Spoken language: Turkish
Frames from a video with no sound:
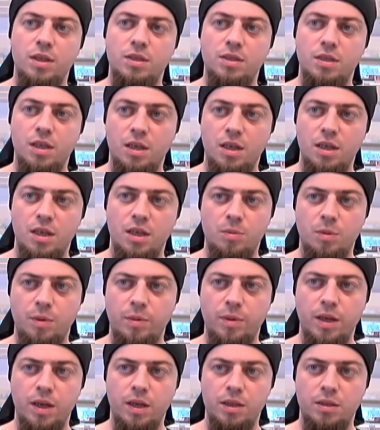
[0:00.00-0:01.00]
bir hastaneye
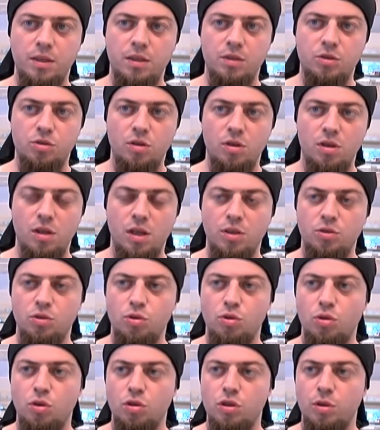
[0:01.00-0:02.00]
gitmem gerektiğini söylediler.
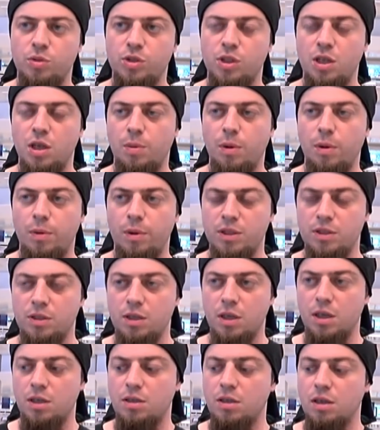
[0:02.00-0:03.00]
Çünkü orada bir şey
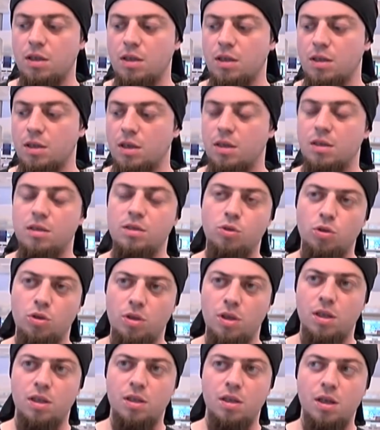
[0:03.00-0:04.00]
yapamayacaklarını
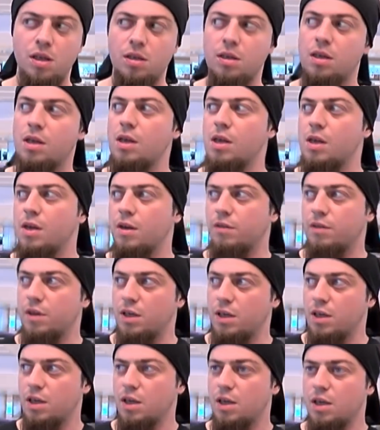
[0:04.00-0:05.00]
söylediler.
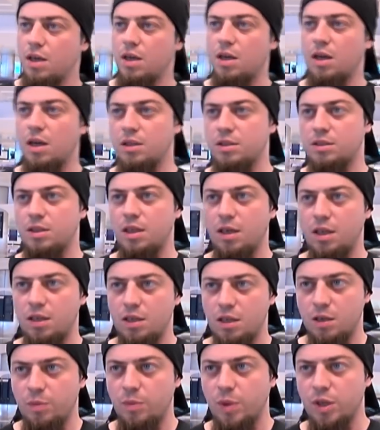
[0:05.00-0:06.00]
Ve
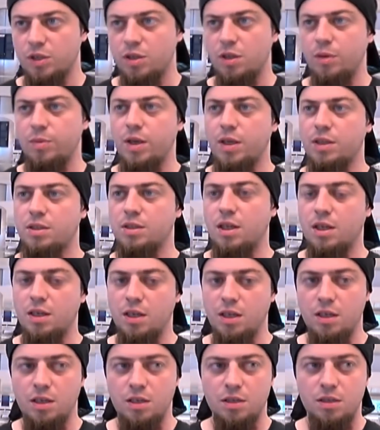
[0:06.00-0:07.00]
Antalya'daki başka bir
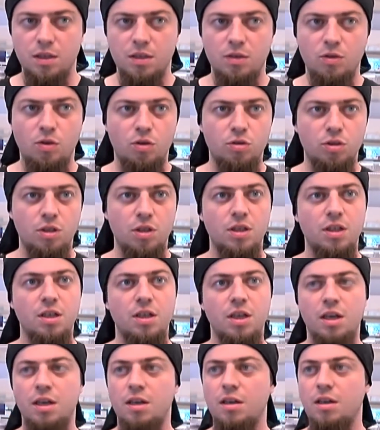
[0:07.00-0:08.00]
hastaneye gittik. Orada da
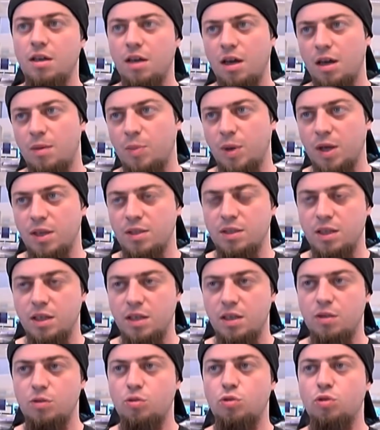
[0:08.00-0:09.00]
yine
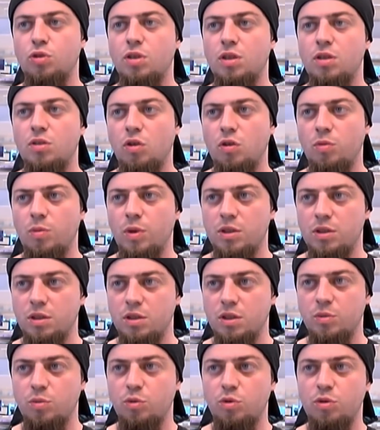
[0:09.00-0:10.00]
panzehirin Türkiye'de
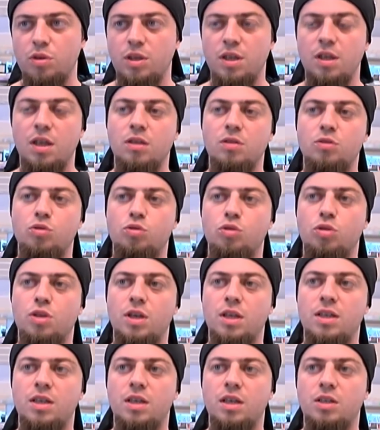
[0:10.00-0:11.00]
olmadığını, bu yılanın
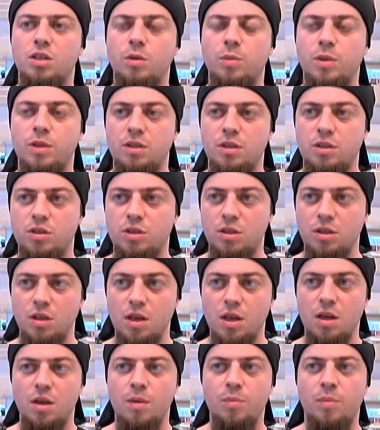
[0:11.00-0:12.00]
Türkiye'de yaşamadığı için
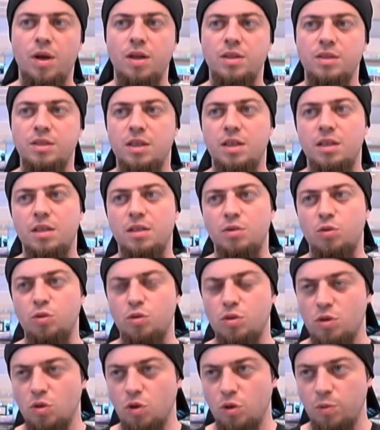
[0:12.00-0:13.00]
panzehirde
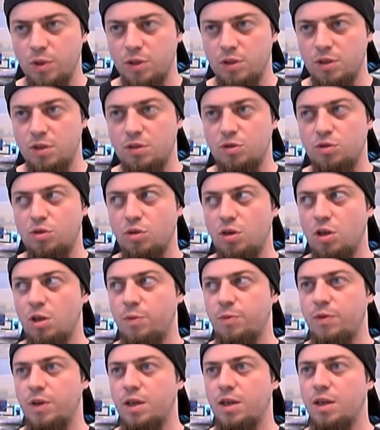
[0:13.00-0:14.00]
Türkiye'de olmadığını
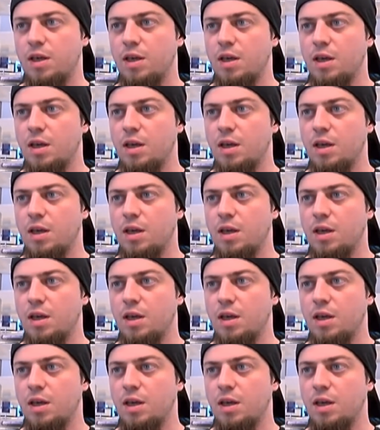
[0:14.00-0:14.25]
söyleyip ve